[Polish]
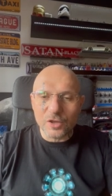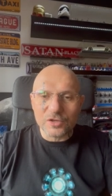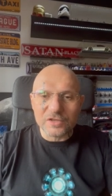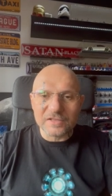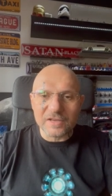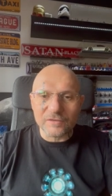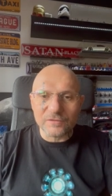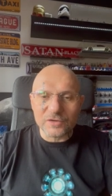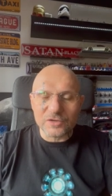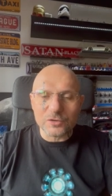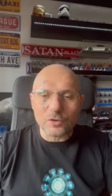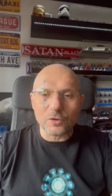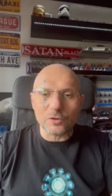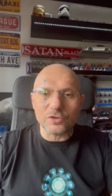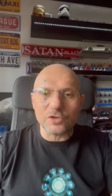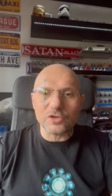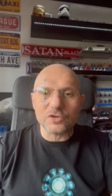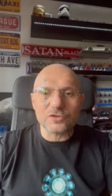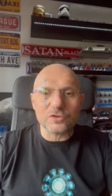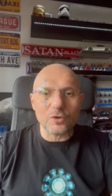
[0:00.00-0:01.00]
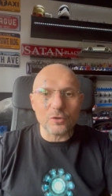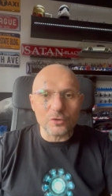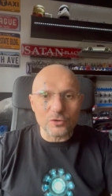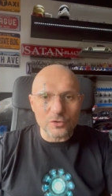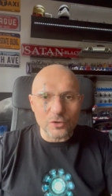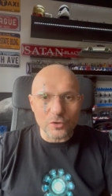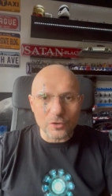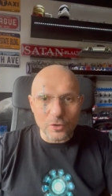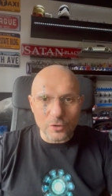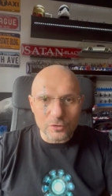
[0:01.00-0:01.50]
zjawisko
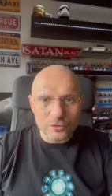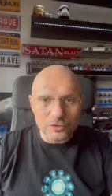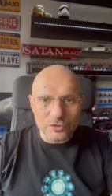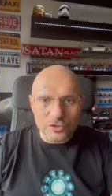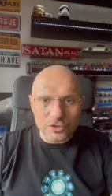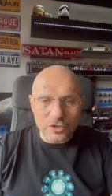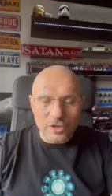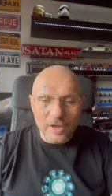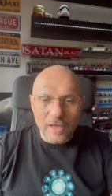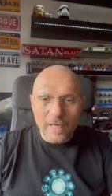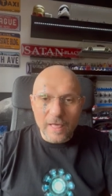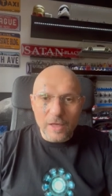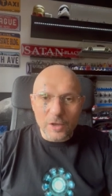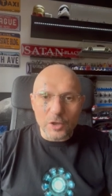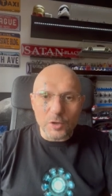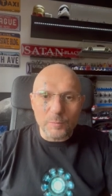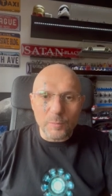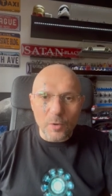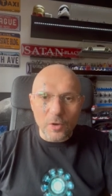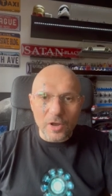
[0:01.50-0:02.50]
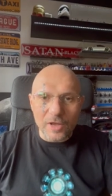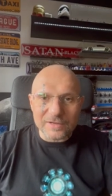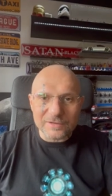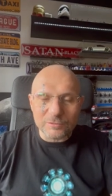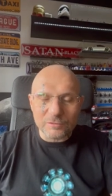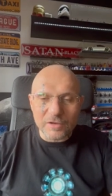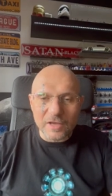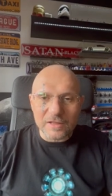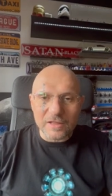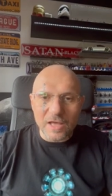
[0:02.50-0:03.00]
nieskończoności i
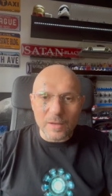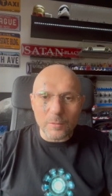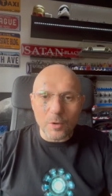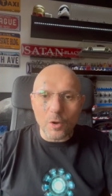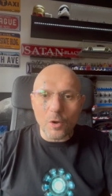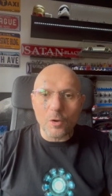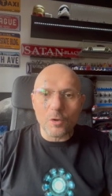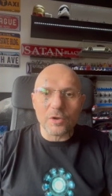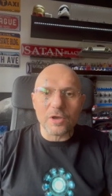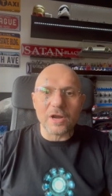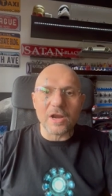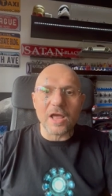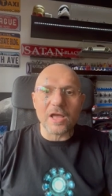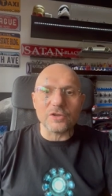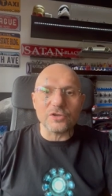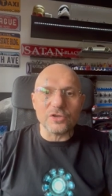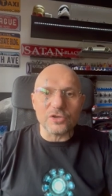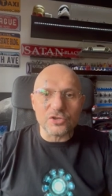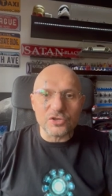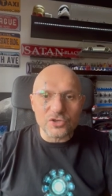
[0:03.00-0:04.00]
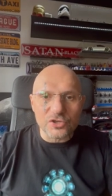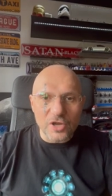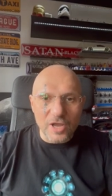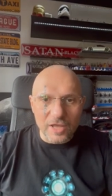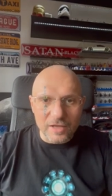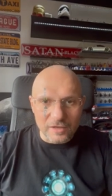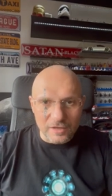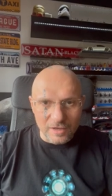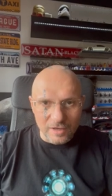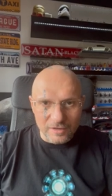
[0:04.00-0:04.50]
pokazuje nam
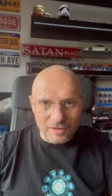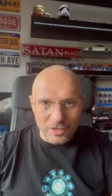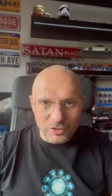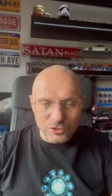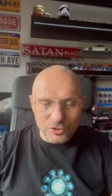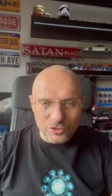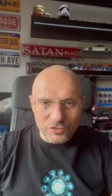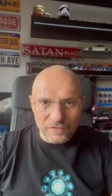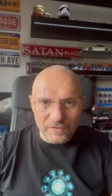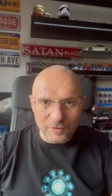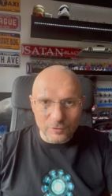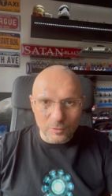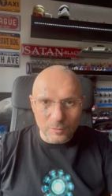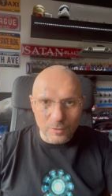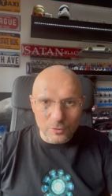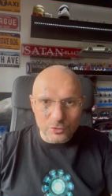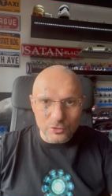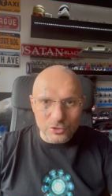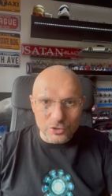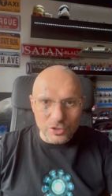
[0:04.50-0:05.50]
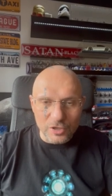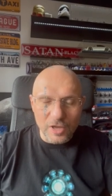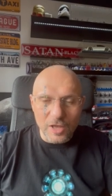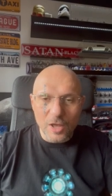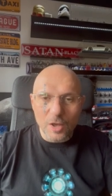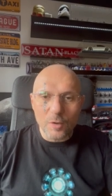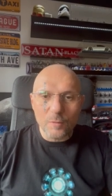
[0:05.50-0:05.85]
ograniczenia naszej świadomości,